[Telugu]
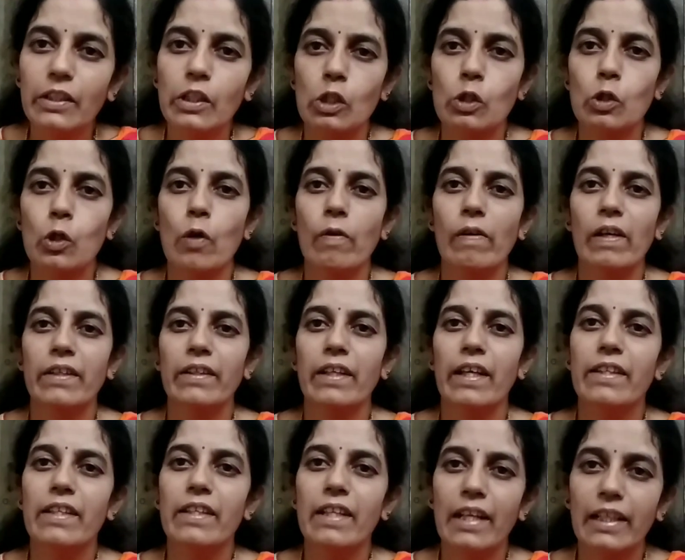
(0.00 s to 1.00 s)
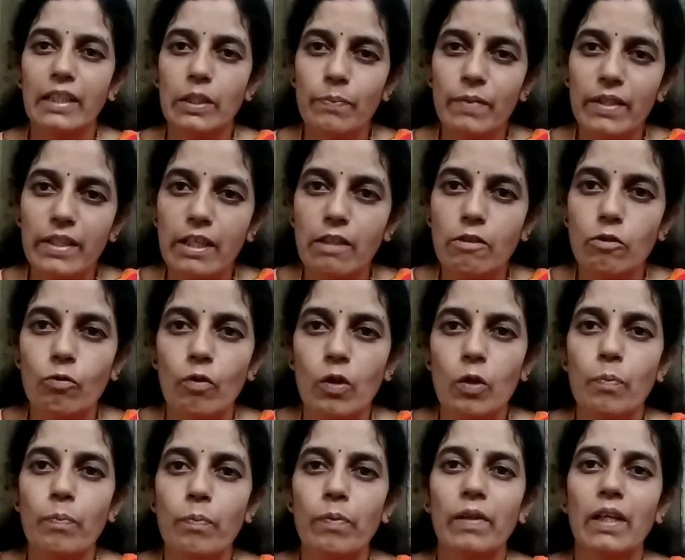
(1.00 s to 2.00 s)
తెచ్చుకోవాలంట అది లక్ష్మీదేవి
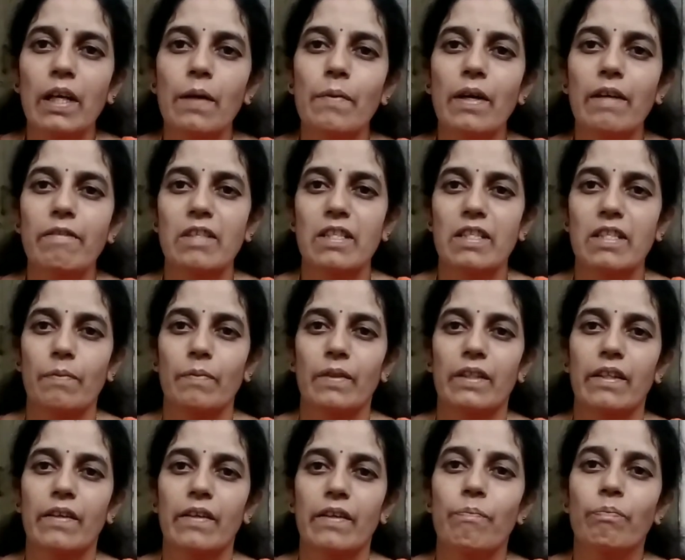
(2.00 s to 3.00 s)
స్వరూపంగా భావిస్తామంట